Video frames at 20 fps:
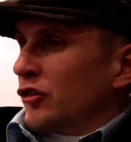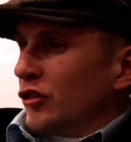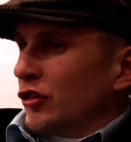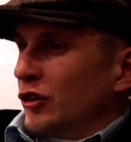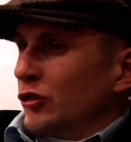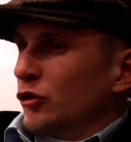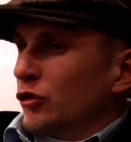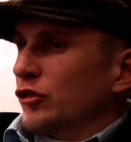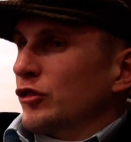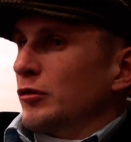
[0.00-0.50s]
że
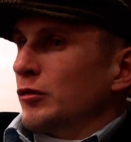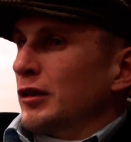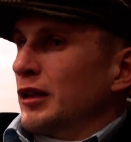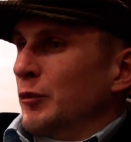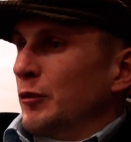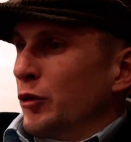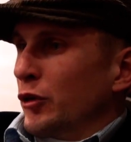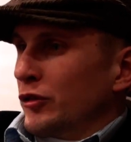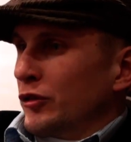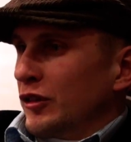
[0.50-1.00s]
ktoś
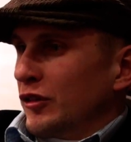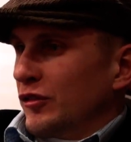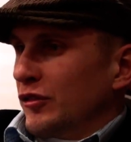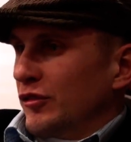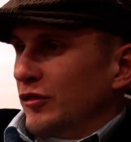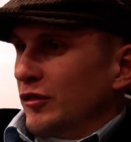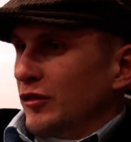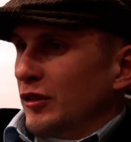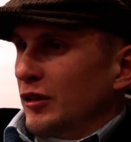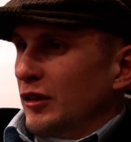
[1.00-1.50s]
składa
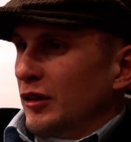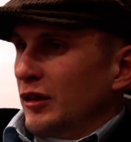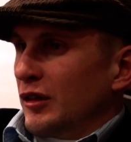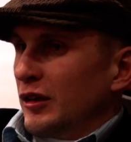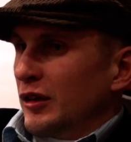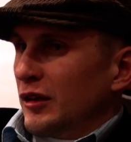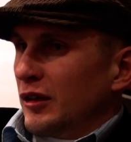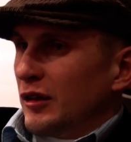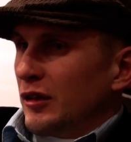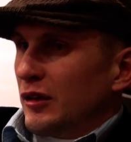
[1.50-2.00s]
protest y,
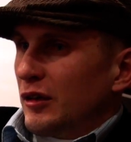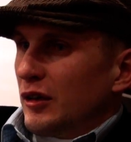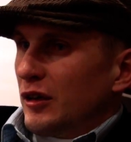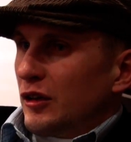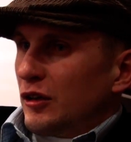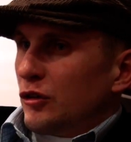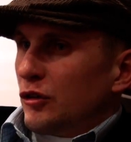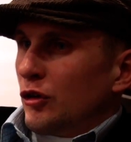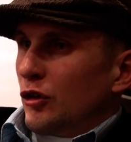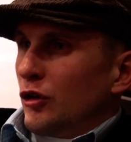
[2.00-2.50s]

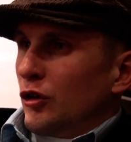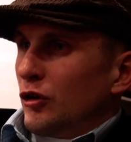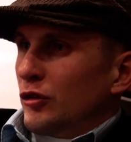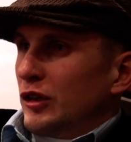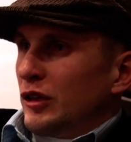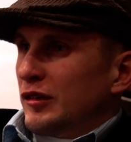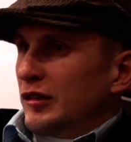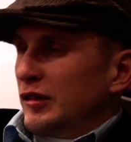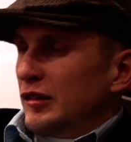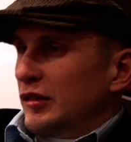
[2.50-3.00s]
do
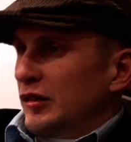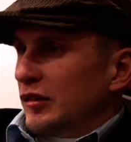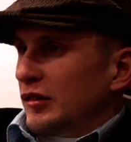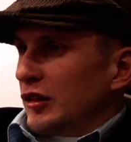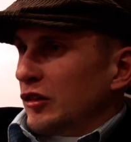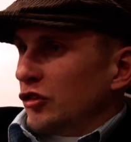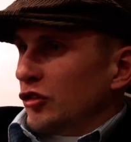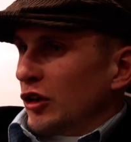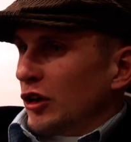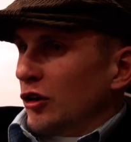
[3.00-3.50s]
decyzji
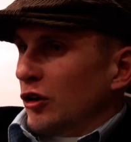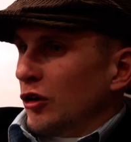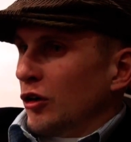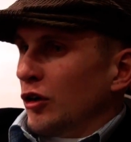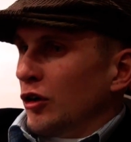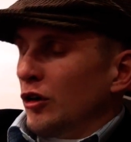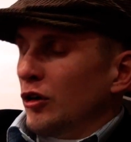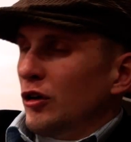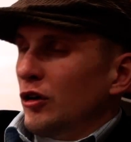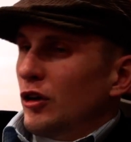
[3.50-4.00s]

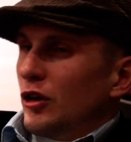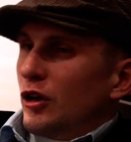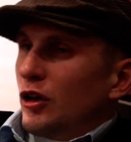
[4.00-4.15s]
sędziego.